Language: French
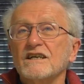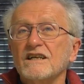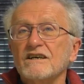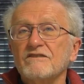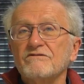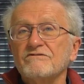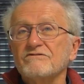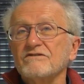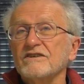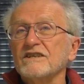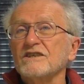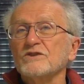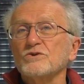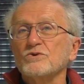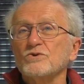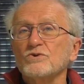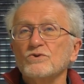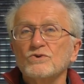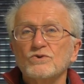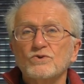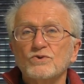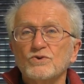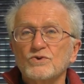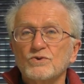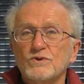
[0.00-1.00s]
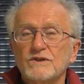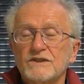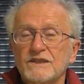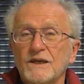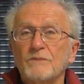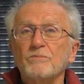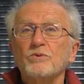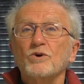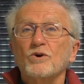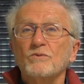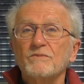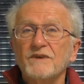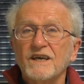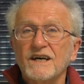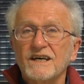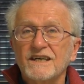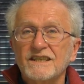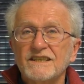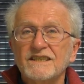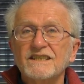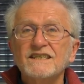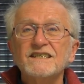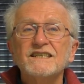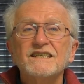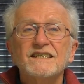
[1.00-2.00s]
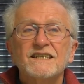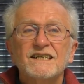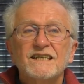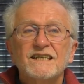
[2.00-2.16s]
à la fin de, sa première année,